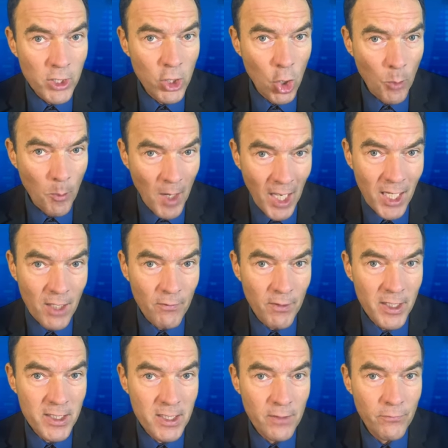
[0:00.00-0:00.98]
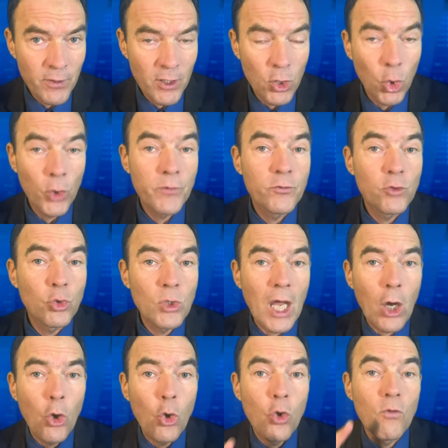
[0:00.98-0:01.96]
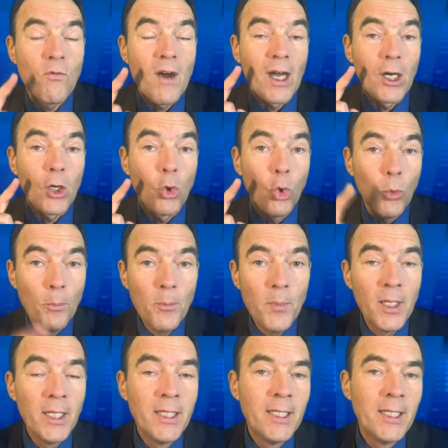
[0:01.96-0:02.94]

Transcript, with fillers: normalerweise verläuft und auch warum